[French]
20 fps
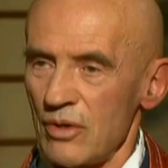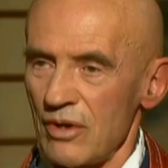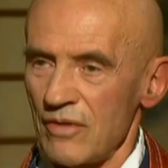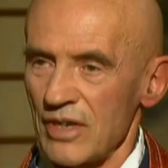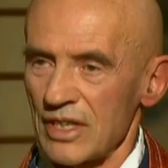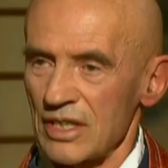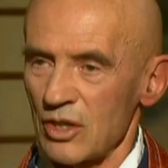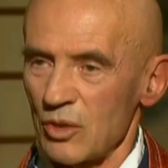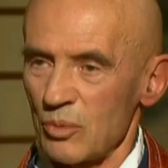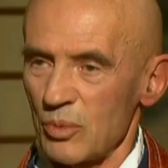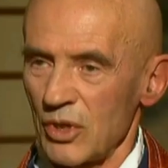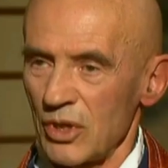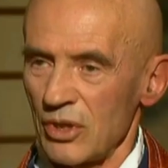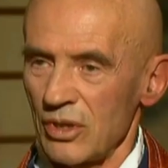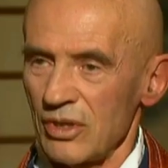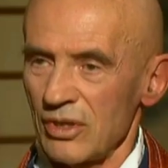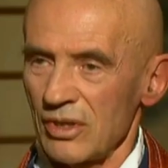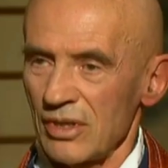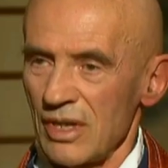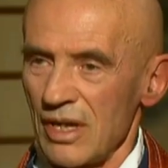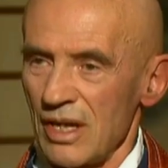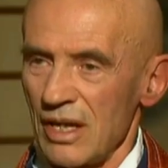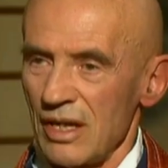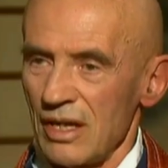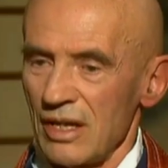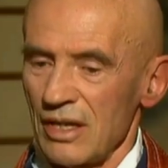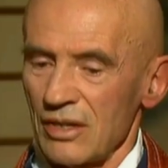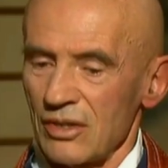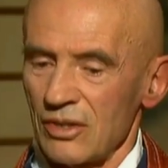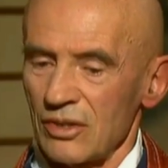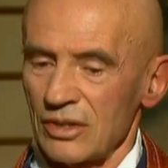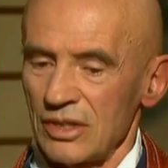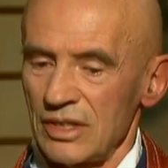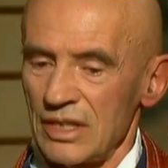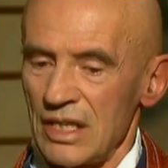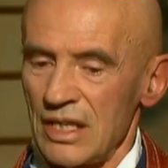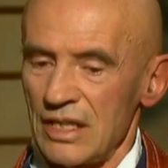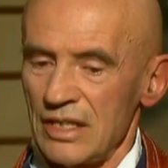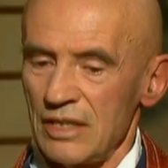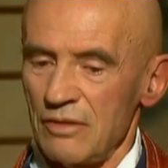eu avec l'empereur,
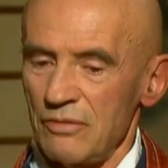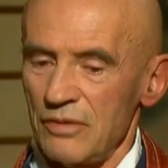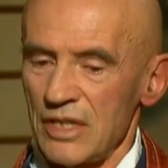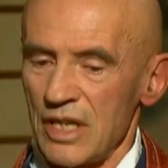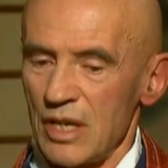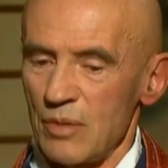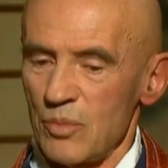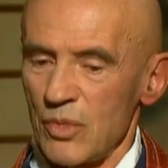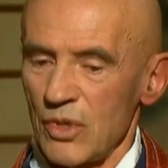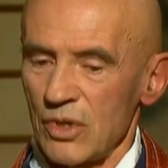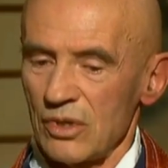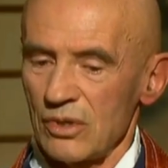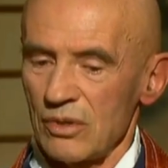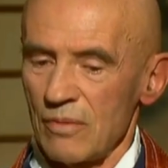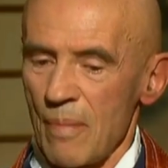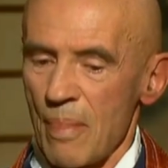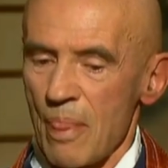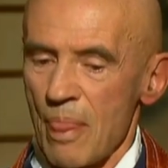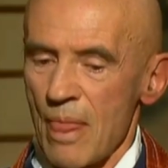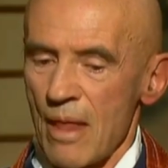quand il a dit finalement,